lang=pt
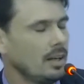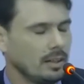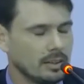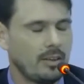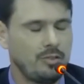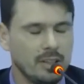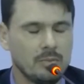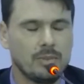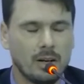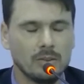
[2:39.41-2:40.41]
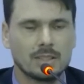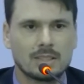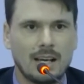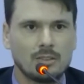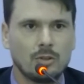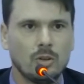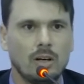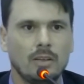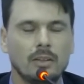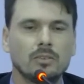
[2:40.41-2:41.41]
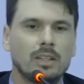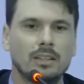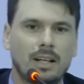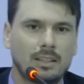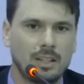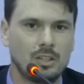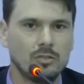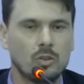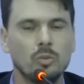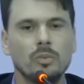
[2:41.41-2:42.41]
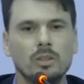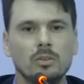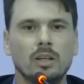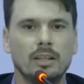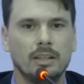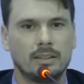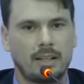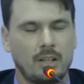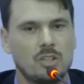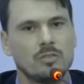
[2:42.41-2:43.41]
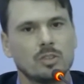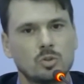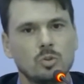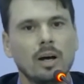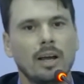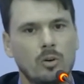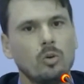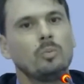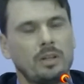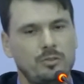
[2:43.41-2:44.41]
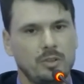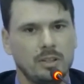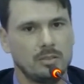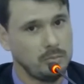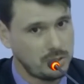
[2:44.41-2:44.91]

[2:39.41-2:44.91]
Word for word: André Felipe Arruda Salles falou: ó, não tem tratativa comigo, Gleinei, tratativa sua é com o prefeito.